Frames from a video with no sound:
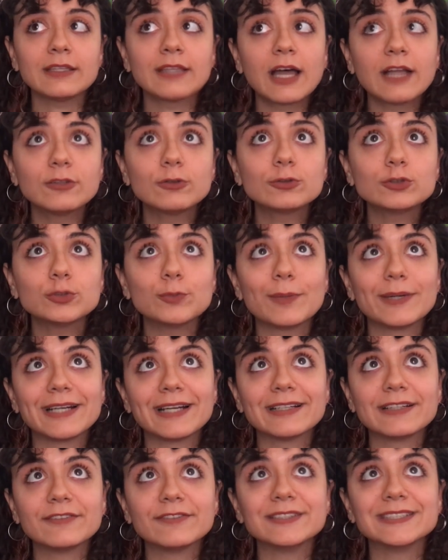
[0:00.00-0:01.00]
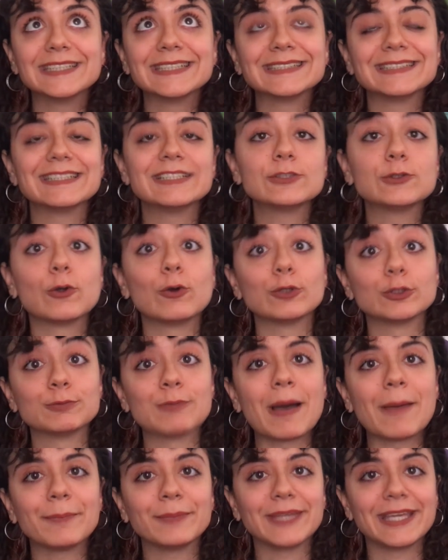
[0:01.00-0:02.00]
daha doğrusu paragrafı nasıl
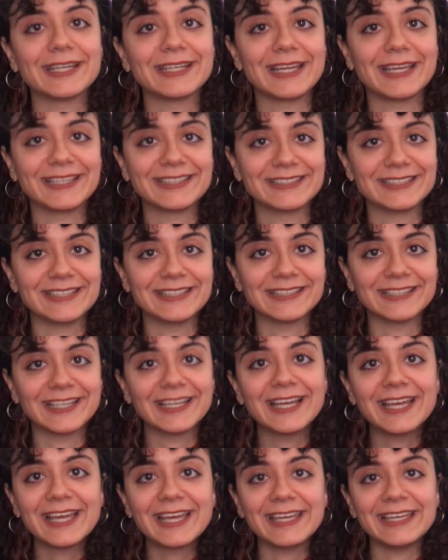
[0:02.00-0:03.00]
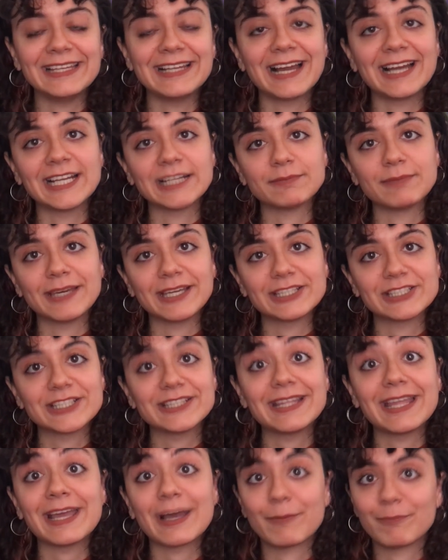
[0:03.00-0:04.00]
çözmem gerektiğini, ilerletmek
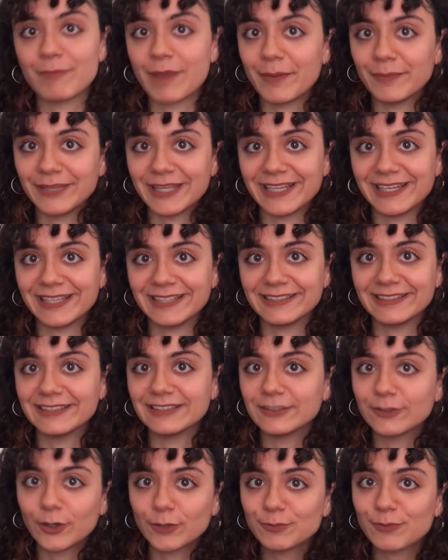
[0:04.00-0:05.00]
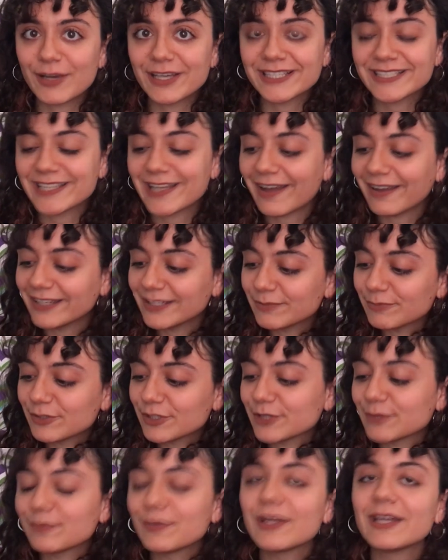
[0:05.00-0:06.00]
için ne yapmam gerektiğini dört başlığa
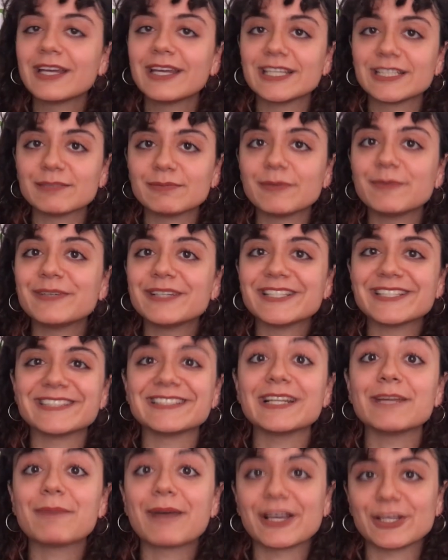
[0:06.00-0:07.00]
ayırmışım. Şimdi birincisiyle